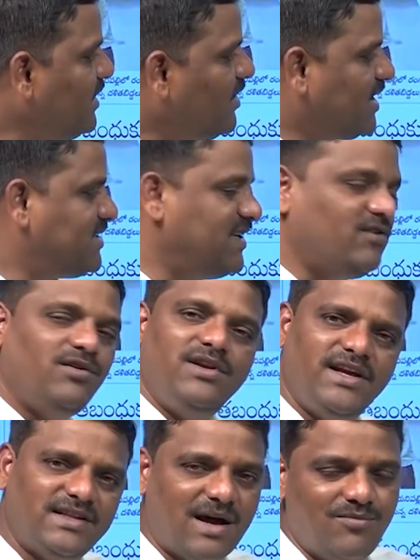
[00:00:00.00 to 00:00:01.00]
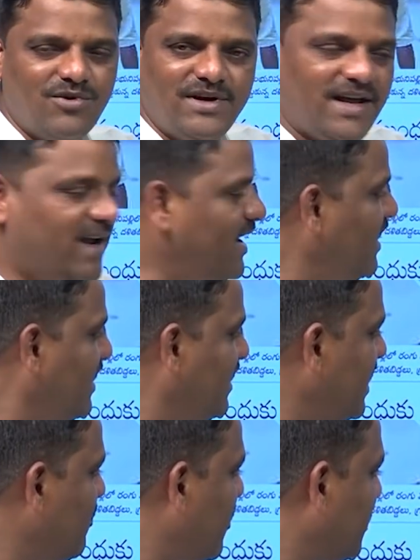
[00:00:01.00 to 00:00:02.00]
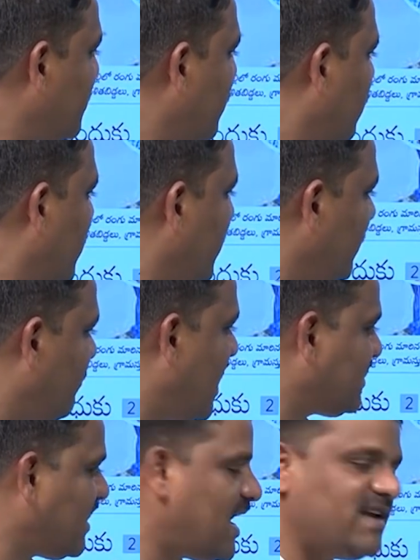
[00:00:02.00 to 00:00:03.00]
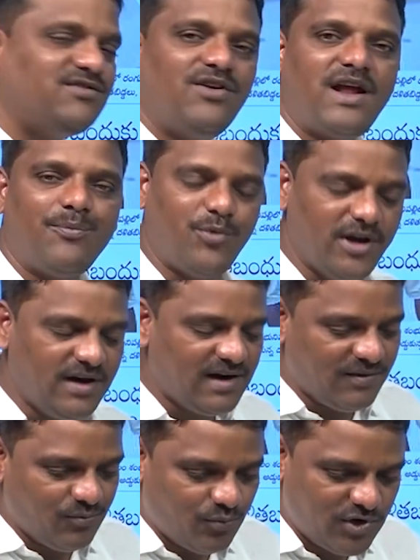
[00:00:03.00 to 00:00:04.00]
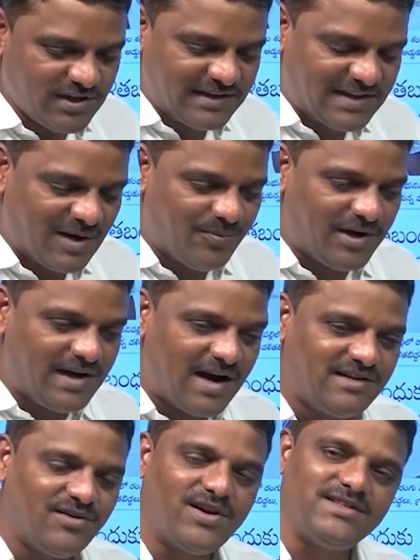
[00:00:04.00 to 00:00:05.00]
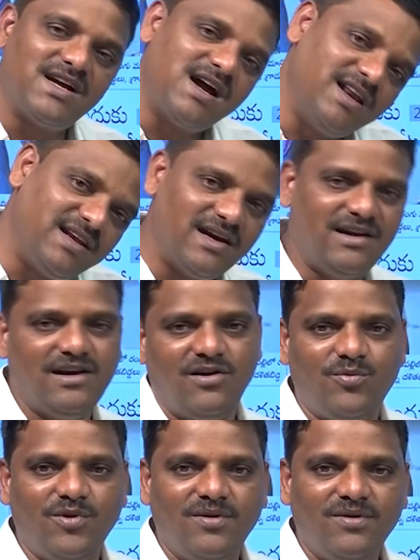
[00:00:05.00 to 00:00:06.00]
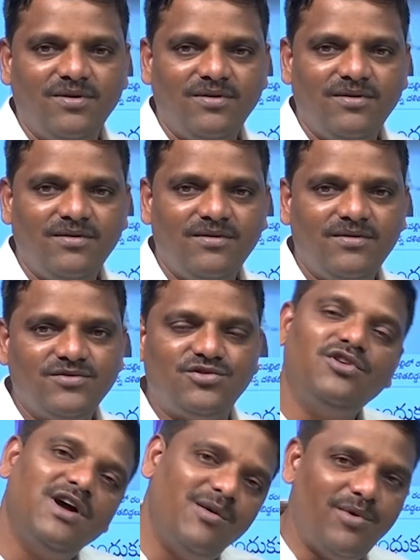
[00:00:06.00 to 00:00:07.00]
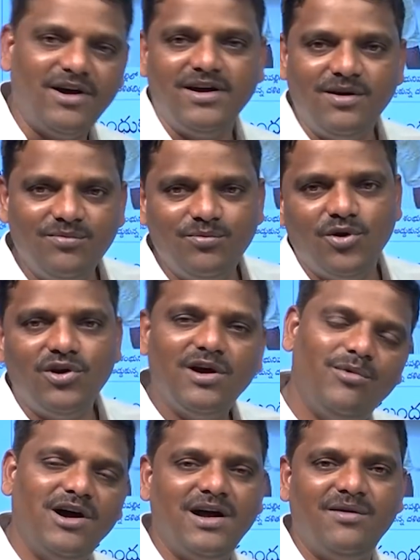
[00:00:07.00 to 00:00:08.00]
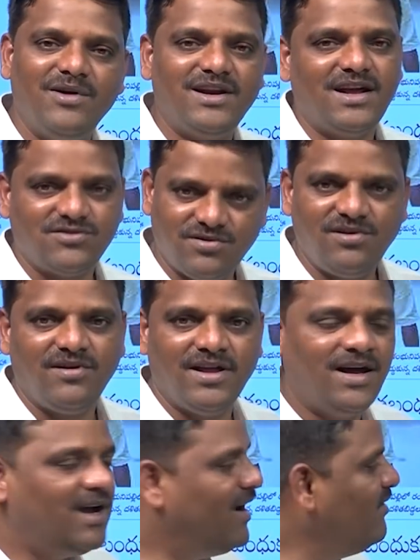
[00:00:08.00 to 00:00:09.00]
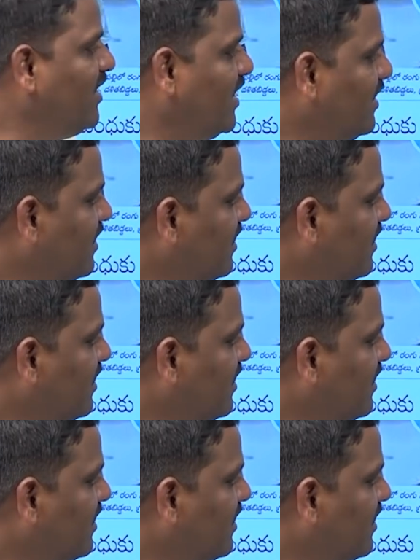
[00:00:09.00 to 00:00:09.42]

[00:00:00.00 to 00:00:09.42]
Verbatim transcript: ఏమైనా సిగ్గు నీకు దమ్ముంటే ఇదే పత్రిక కూడా ఈ వార్త రాసినోడా పోయి మూడు జింతల పల్లి నడిచేవరా సగాడు ఇట్లా నిలబడిపో శృంగభంగం బొంగభంగం అని రాస్తున్నావు కదా అవి